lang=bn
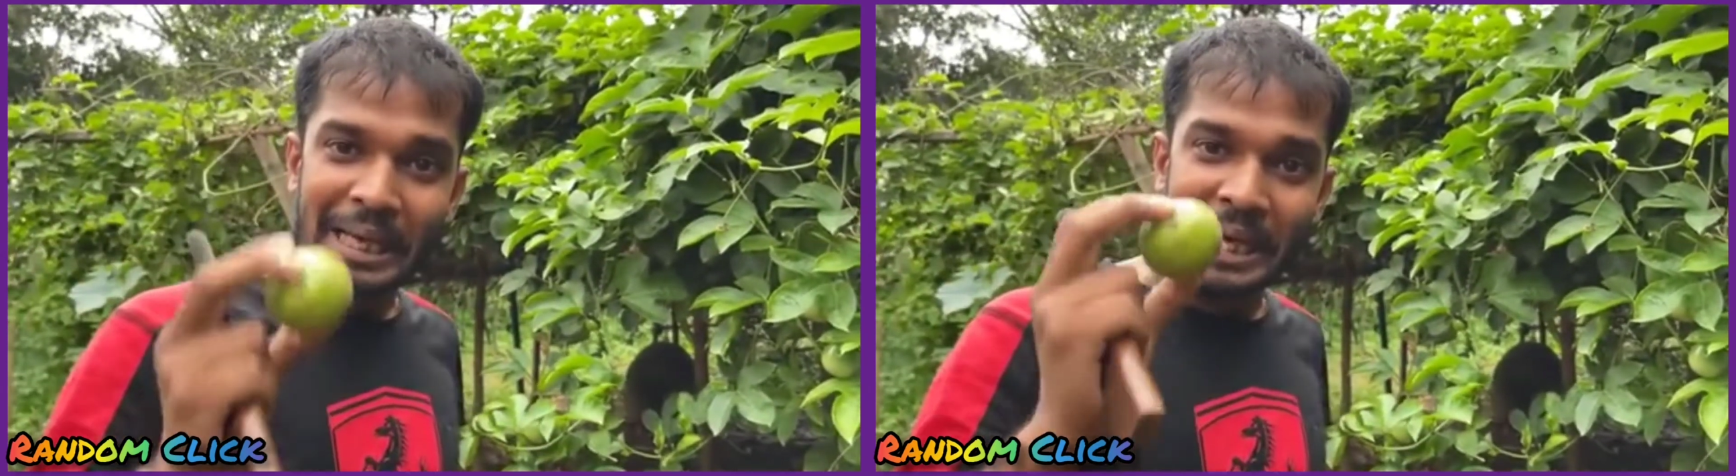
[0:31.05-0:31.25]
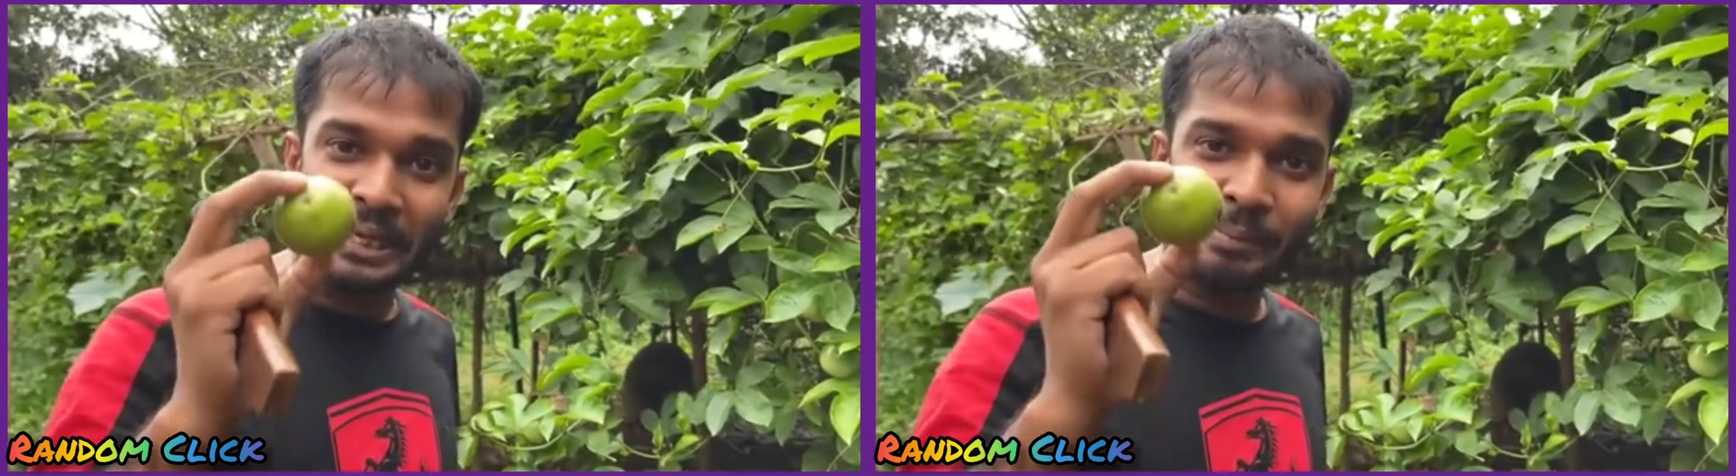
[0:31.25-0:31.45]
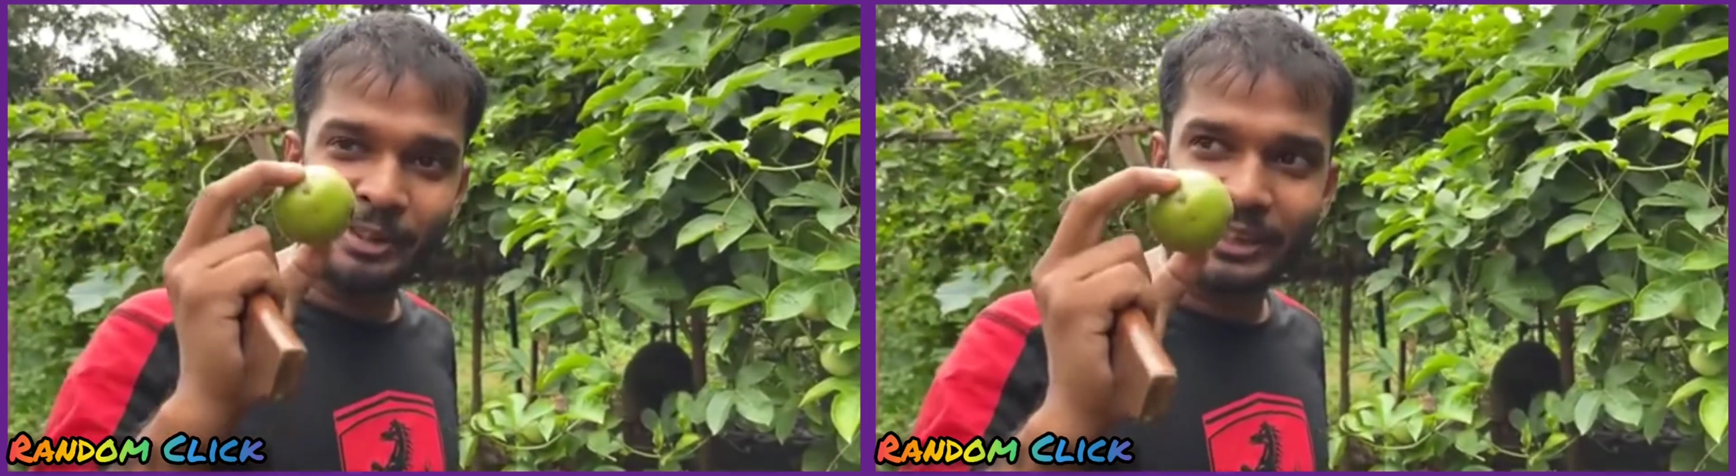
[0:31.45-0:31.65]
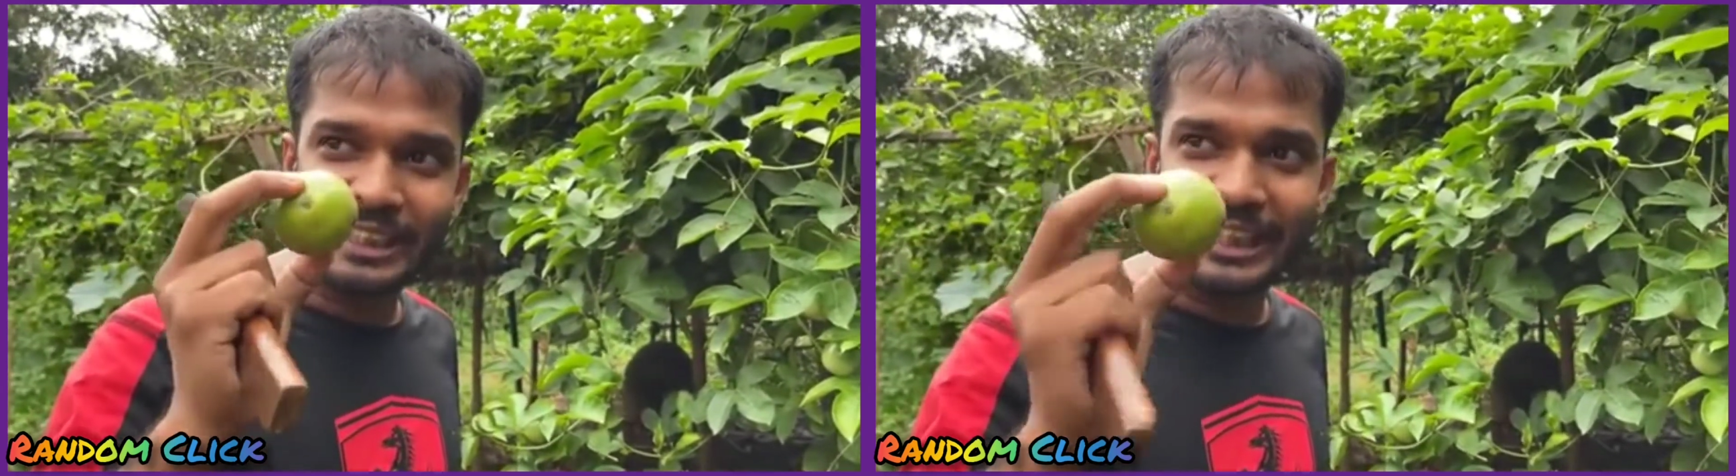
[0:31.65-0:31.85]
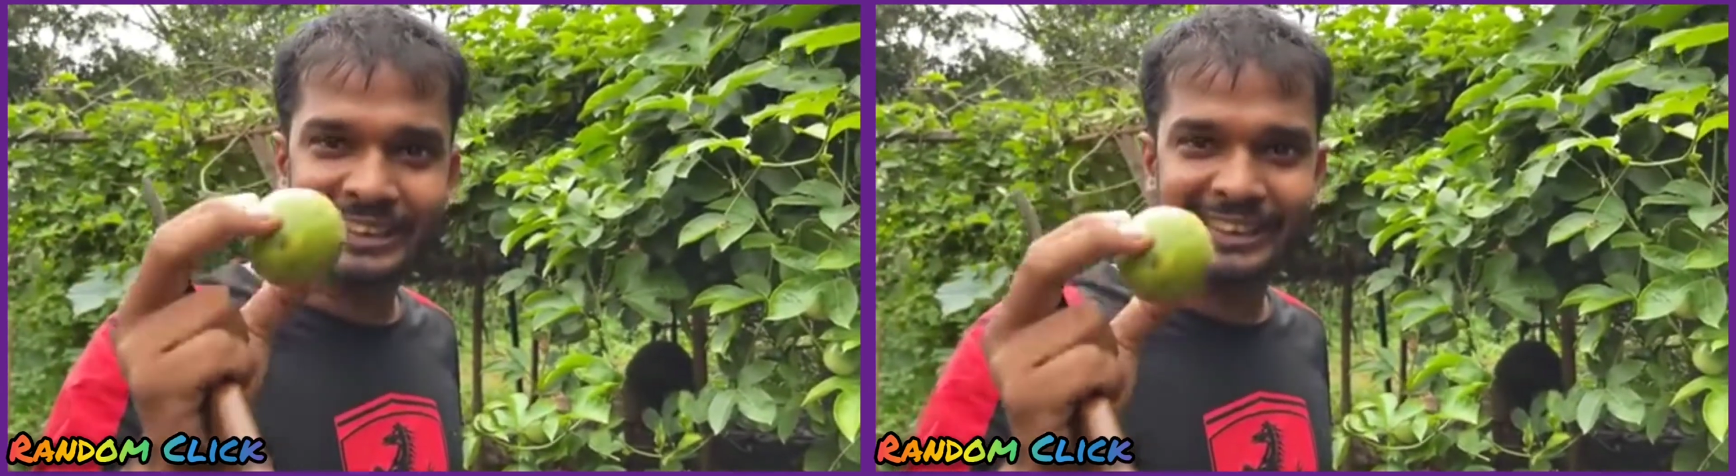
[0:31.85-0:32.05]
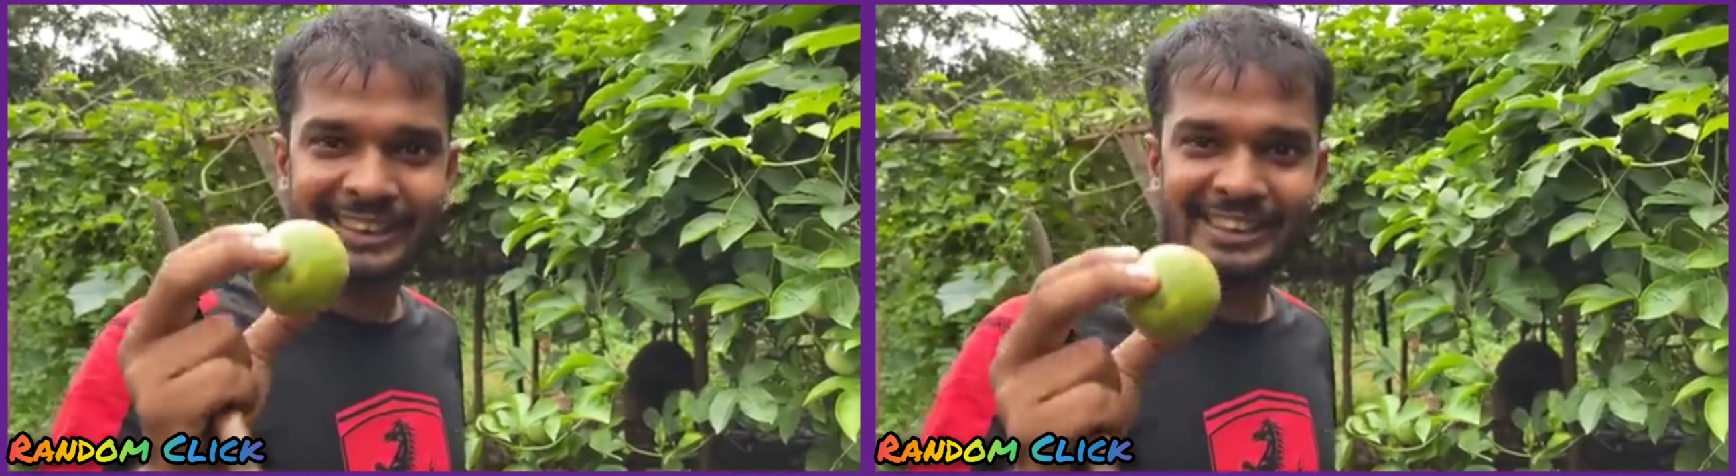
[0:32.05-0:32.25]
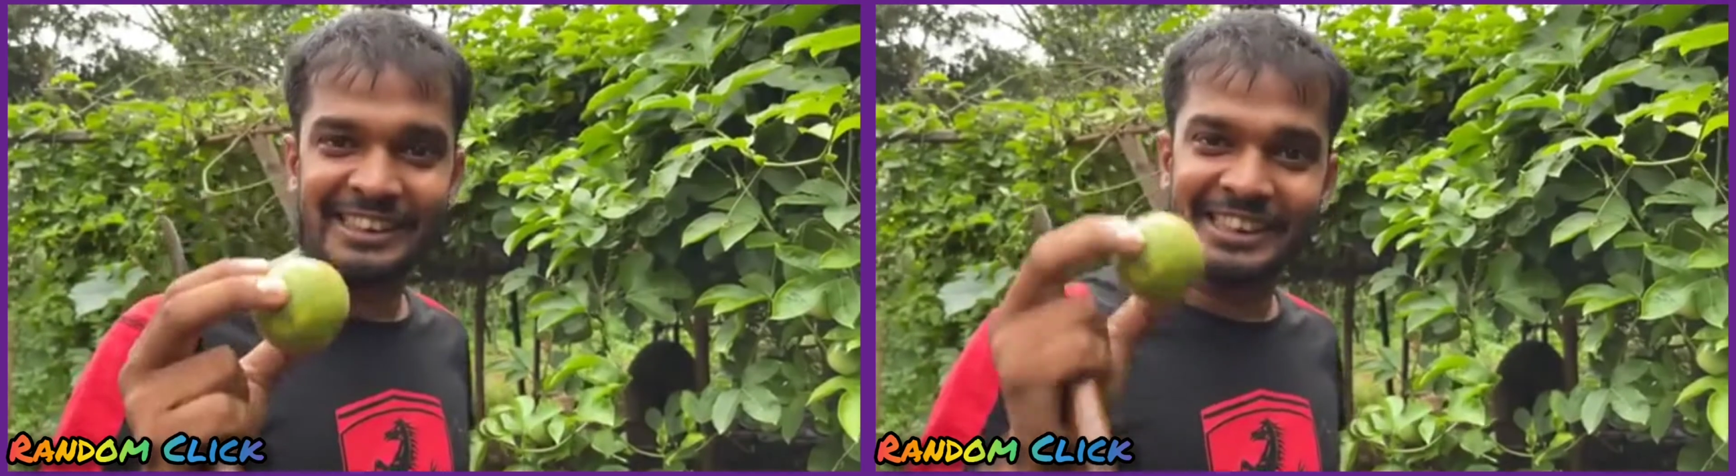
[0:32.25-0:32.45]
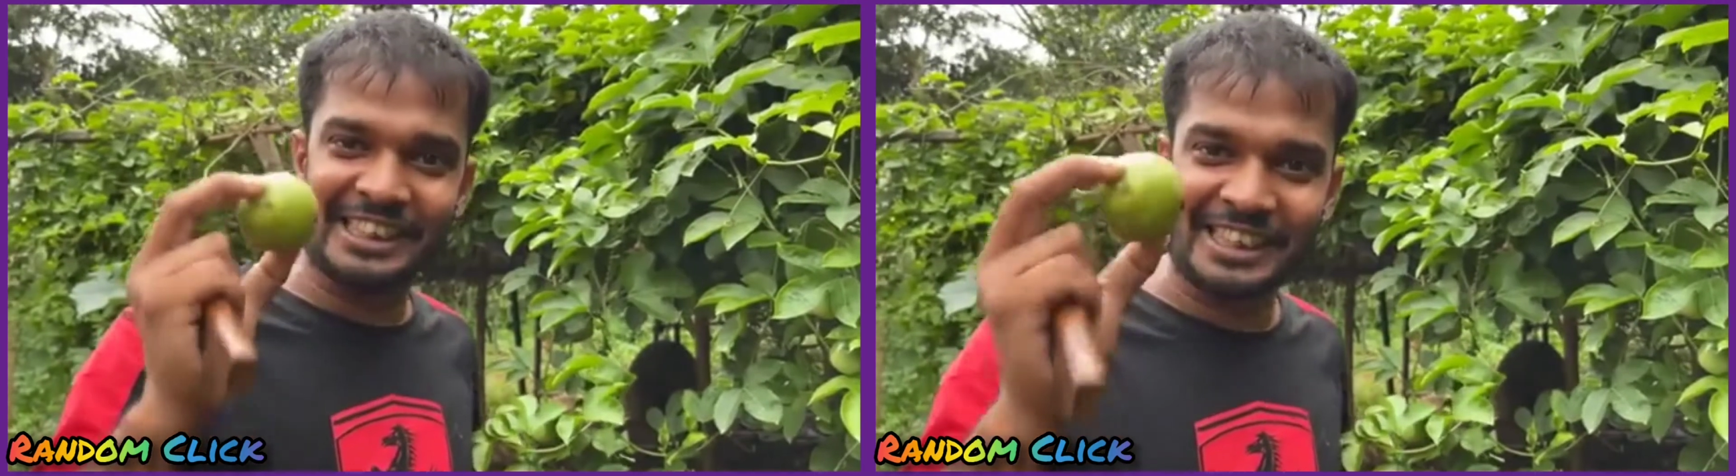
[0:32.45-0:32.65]
এটার ভিতরে কি আছে
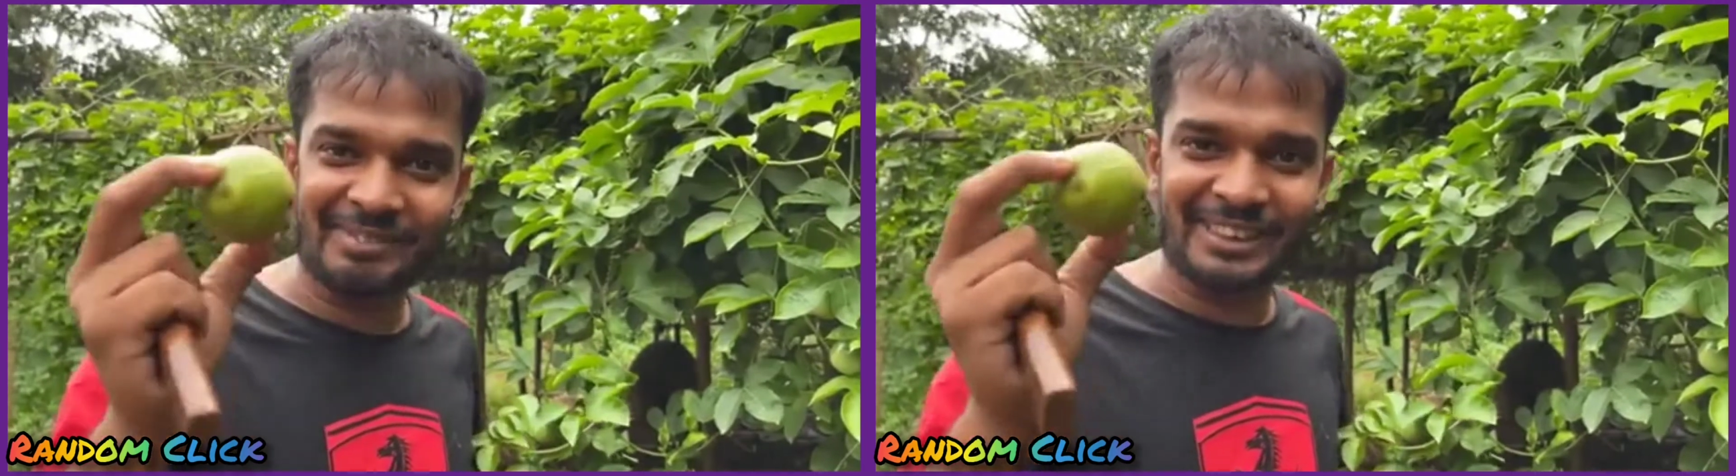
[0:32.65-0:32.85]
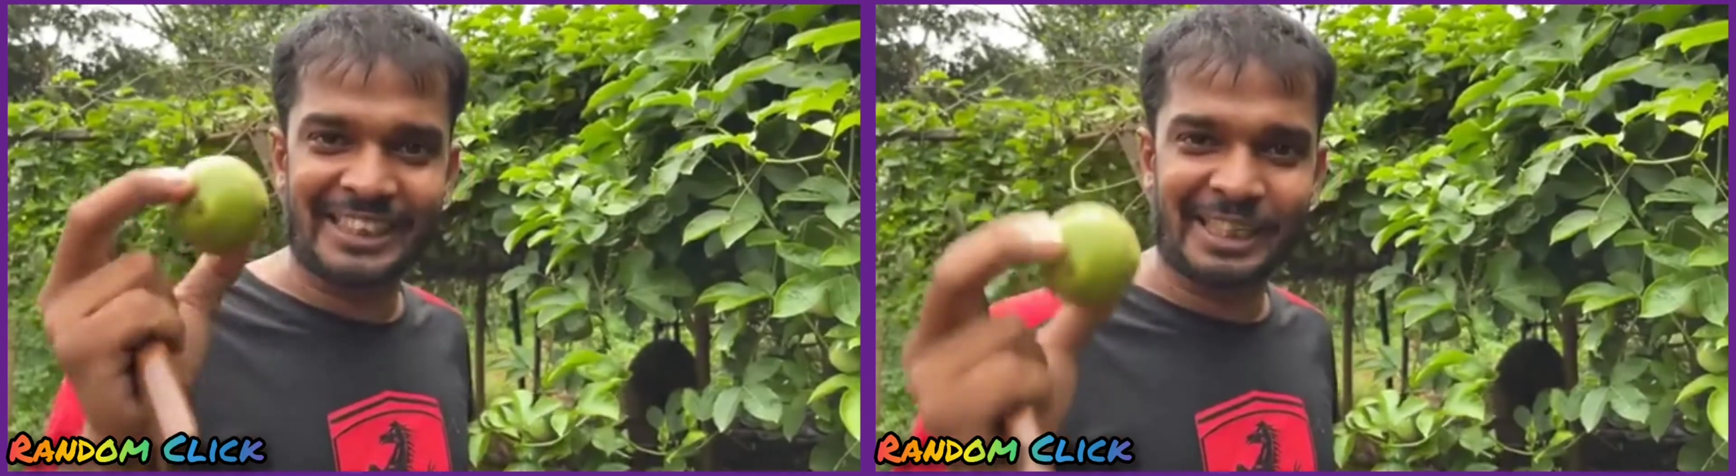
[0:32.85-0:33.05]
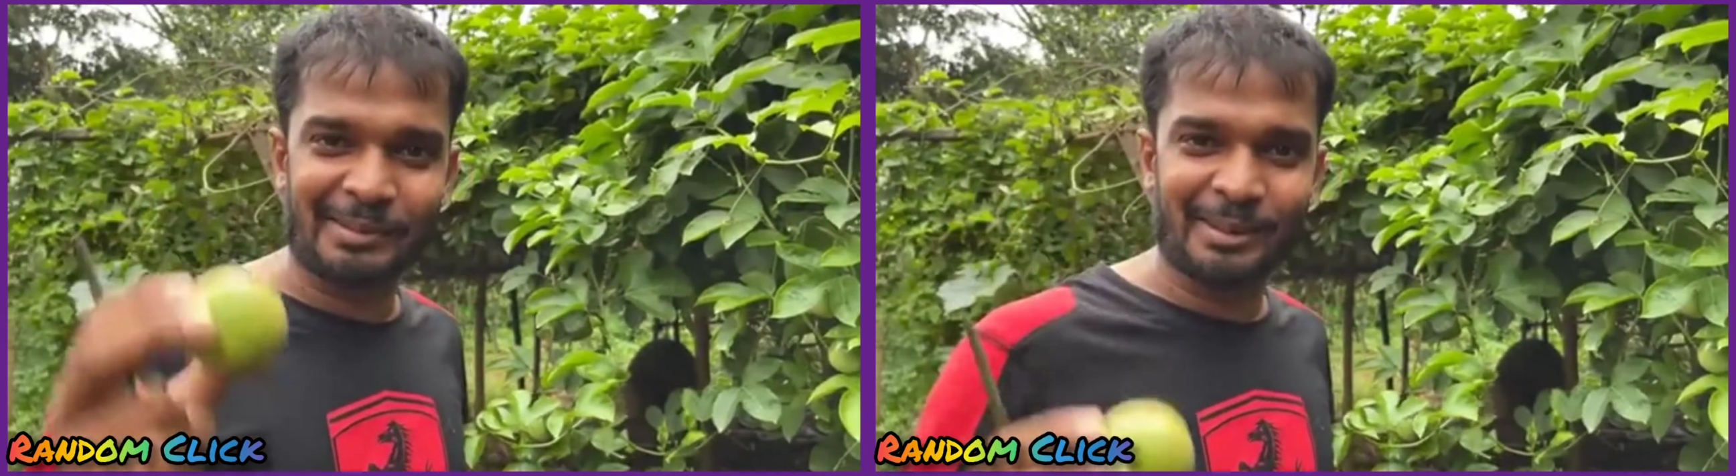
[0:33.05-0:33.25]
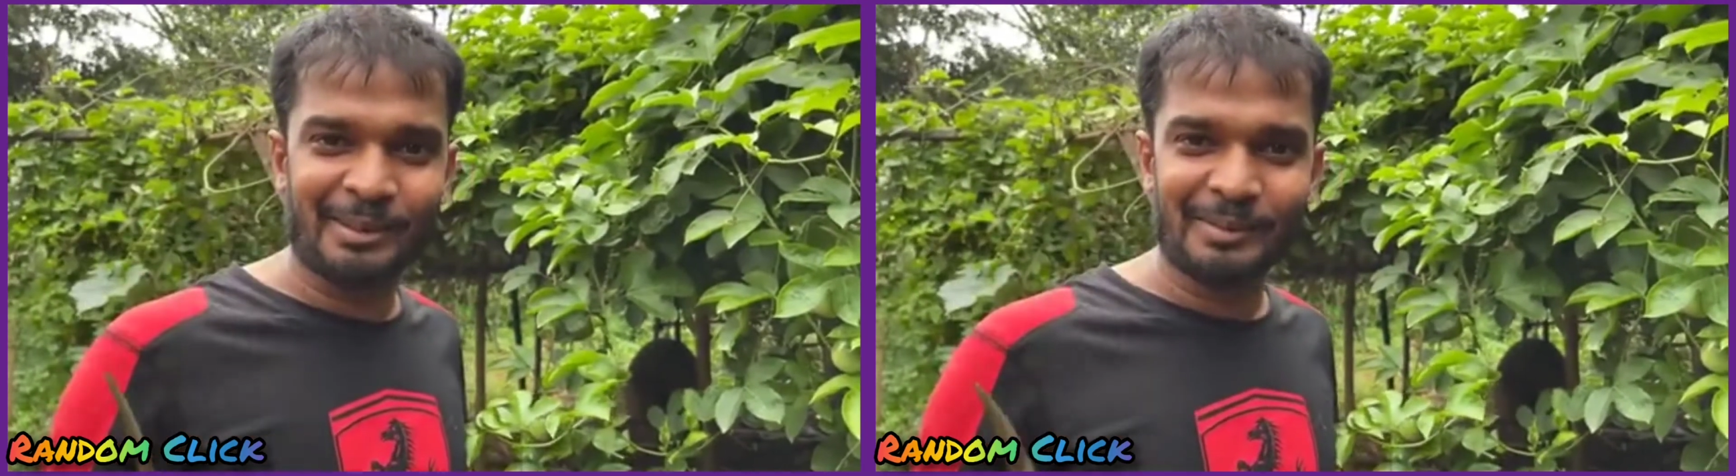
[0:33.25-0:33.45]
সেটি আপনাকে দেখাবো